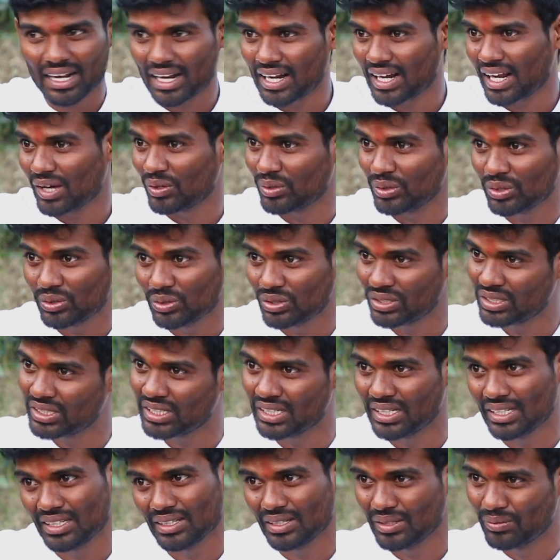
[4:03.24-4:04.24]
అన్న
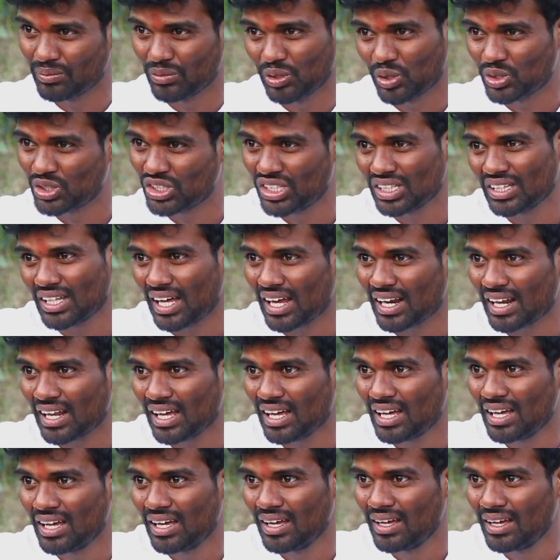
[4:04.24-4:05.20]
నుంచి వచ్చిందా అన్న